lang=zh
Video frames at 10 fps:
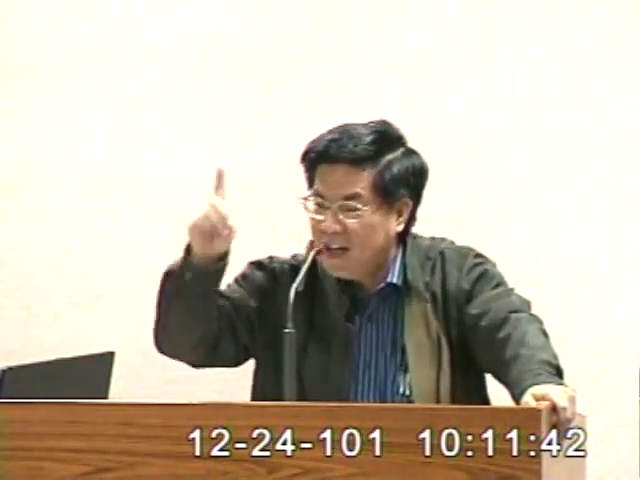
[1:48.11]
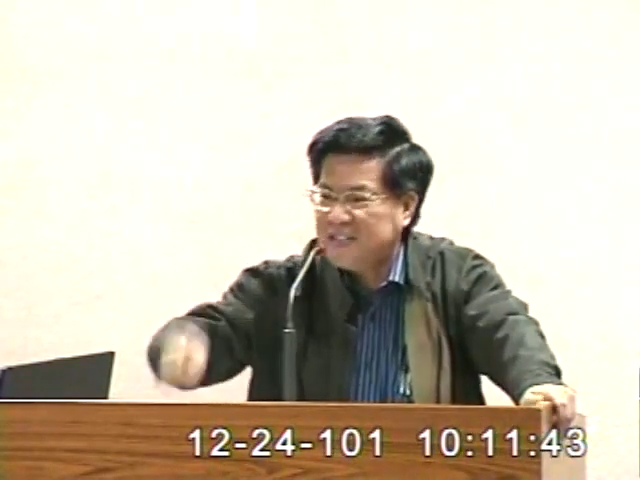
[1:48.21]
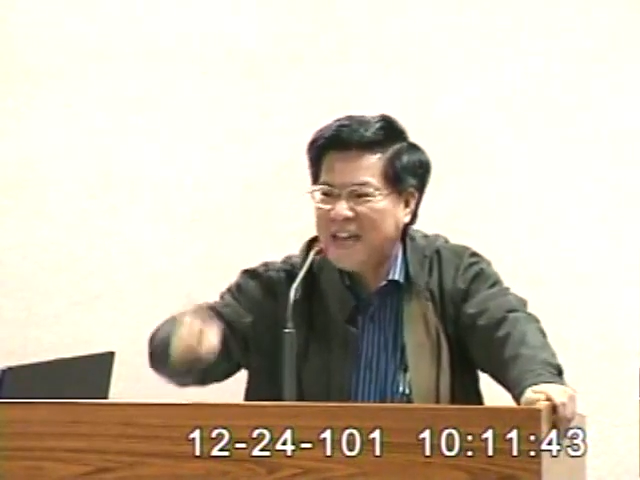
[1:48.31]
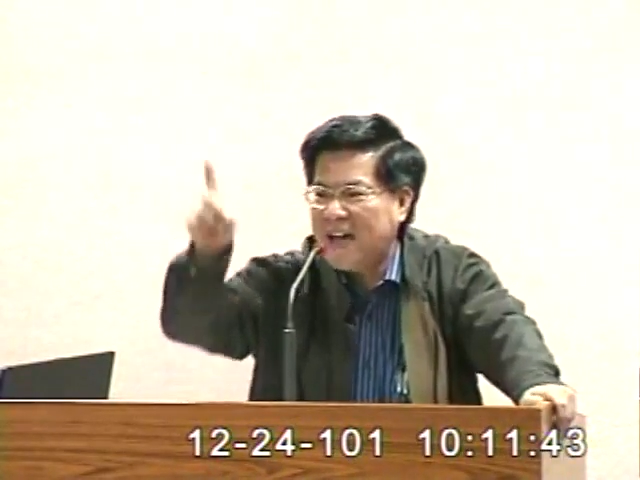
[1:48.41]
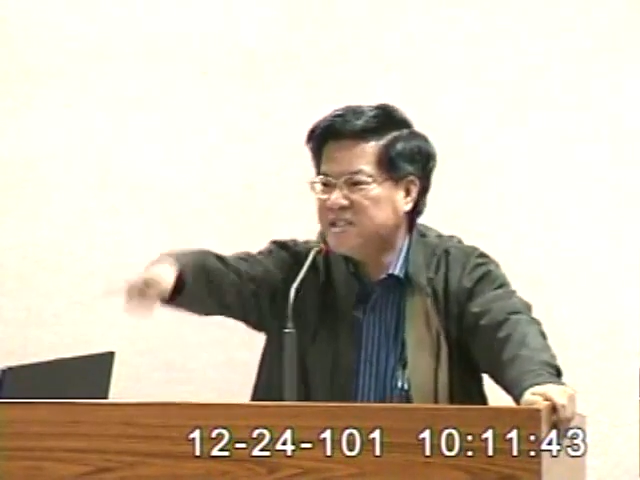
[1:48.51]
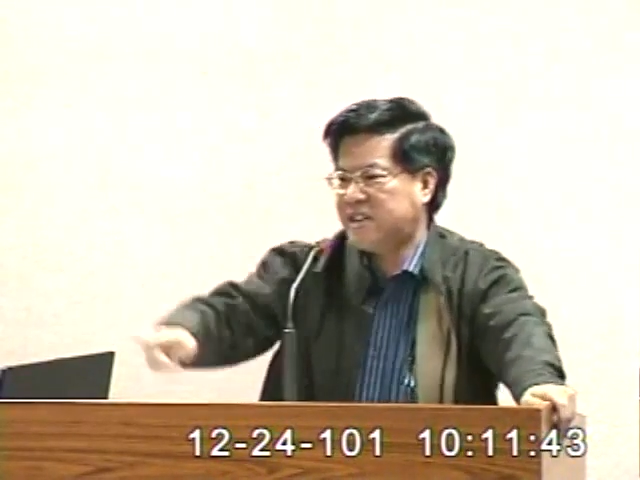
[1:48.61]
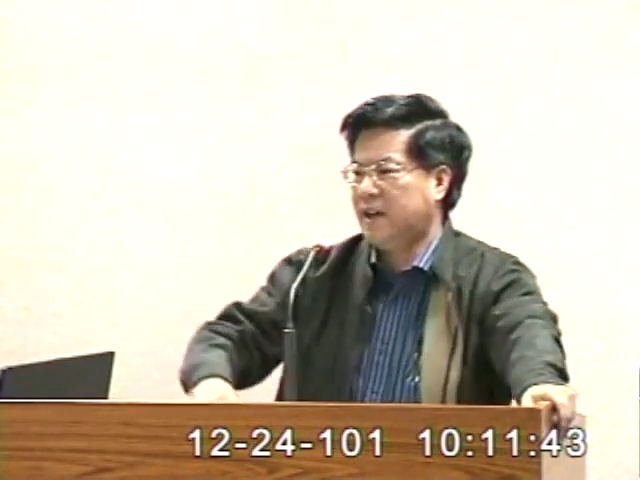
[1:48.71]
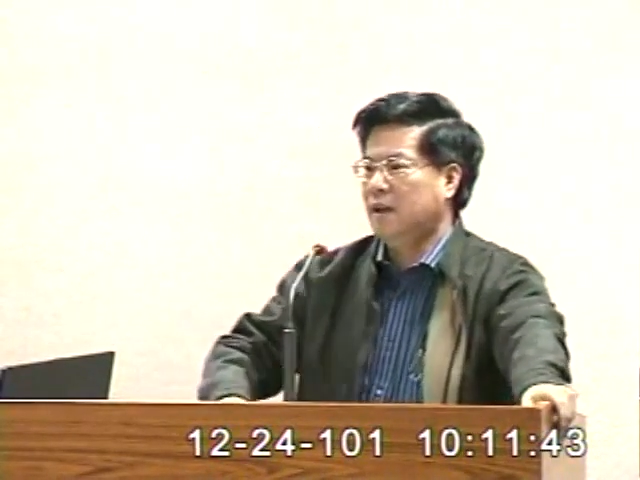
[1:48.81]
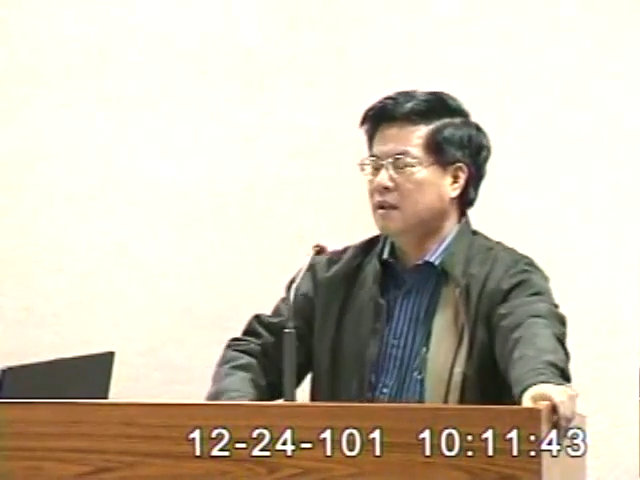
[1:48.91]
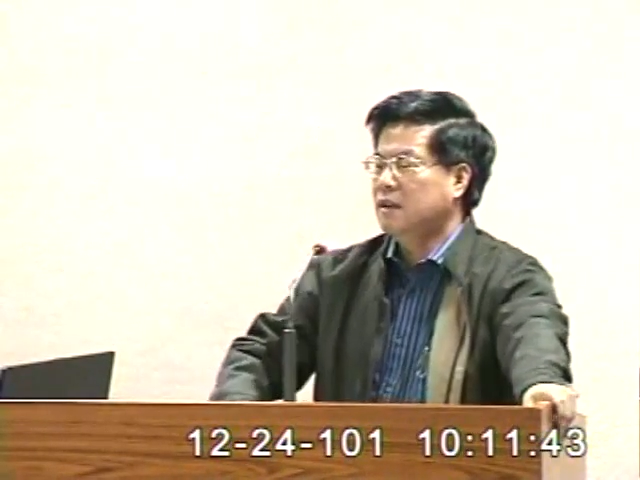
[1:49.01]
而且还
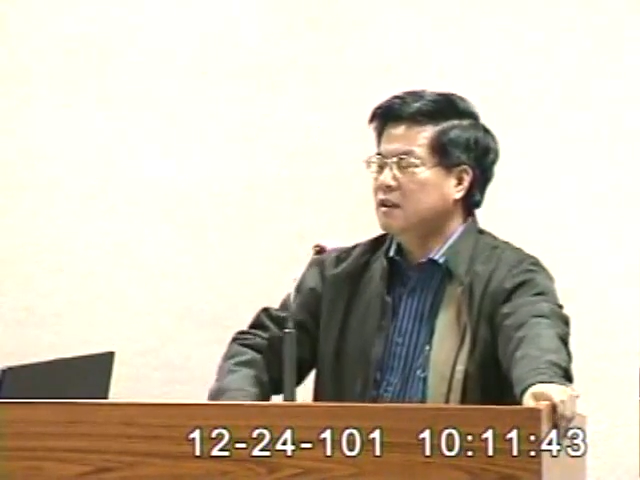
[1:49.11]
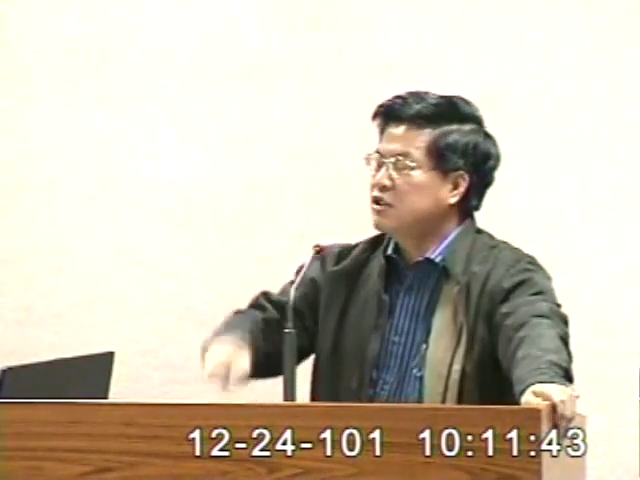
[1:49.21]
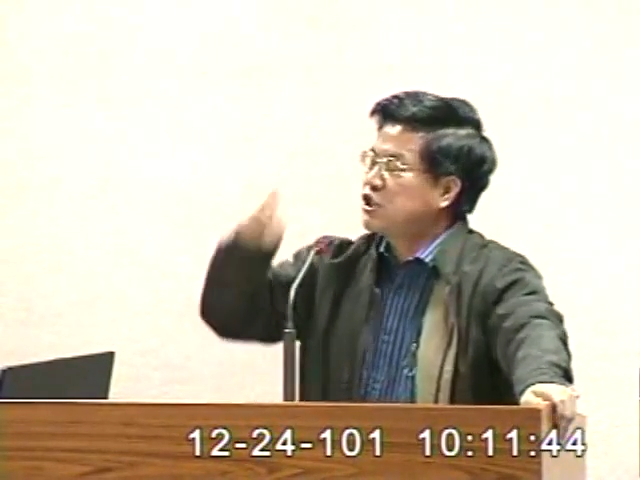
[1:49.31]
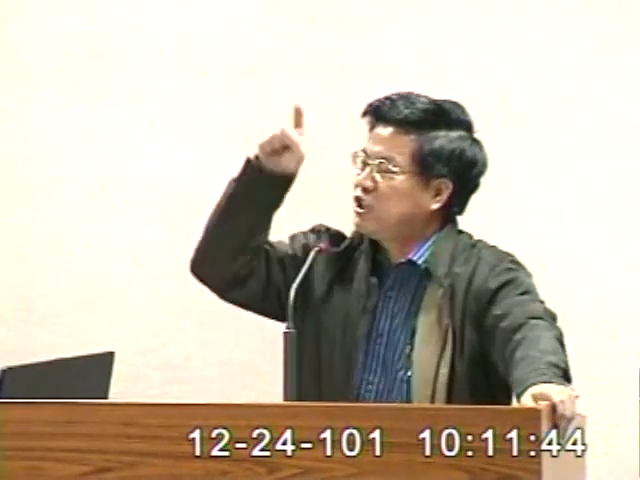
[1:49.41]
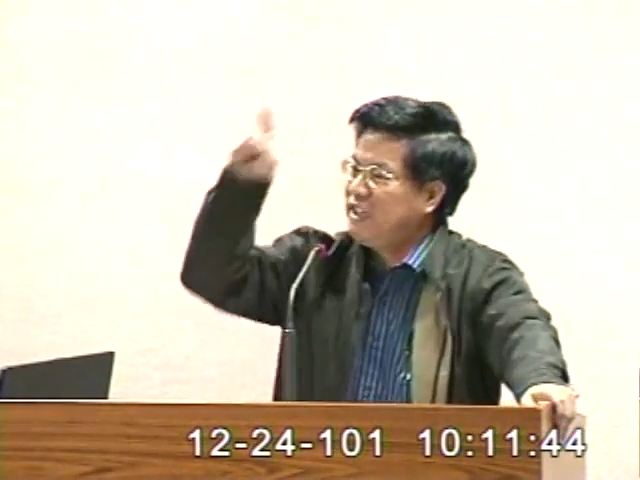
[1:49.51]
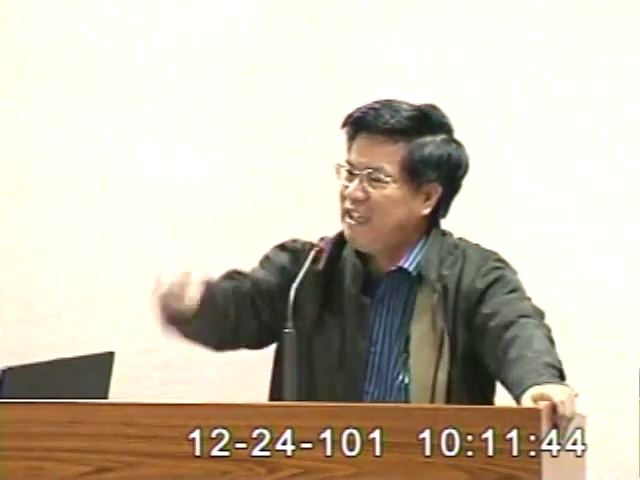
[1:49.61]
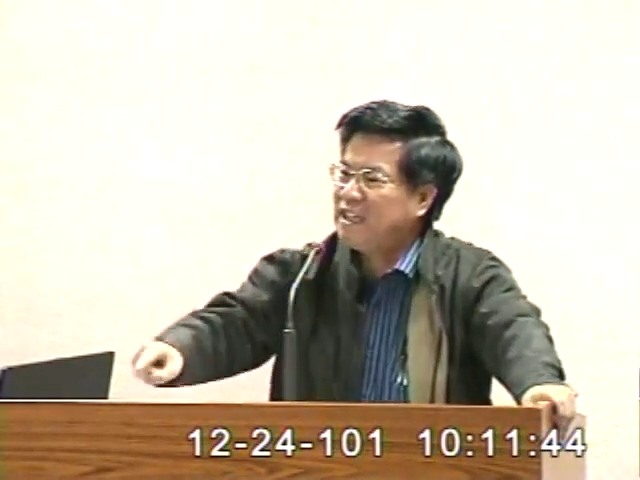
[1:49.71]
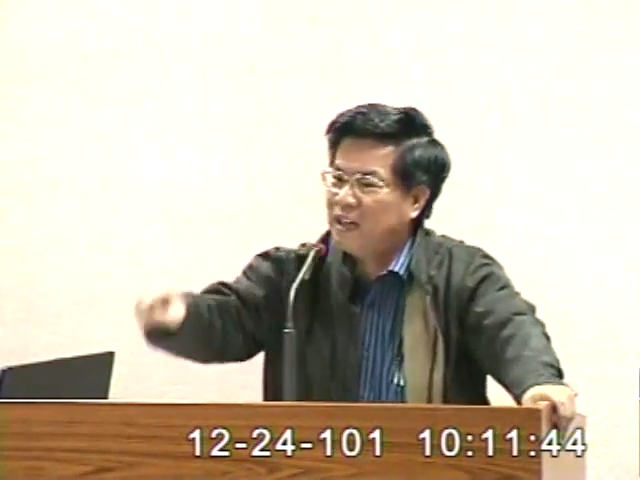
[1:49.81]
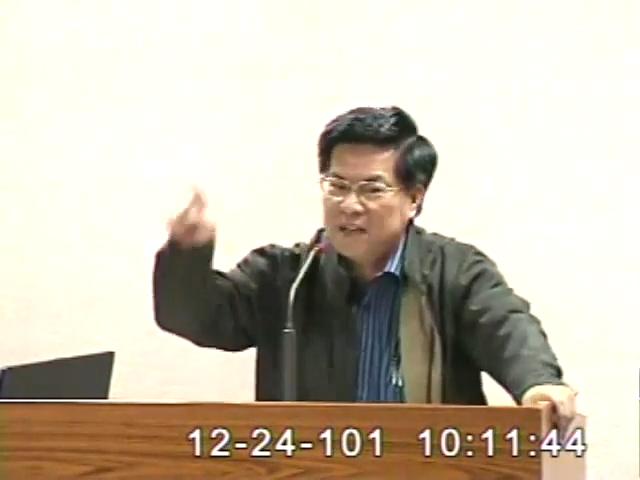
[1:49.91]
写11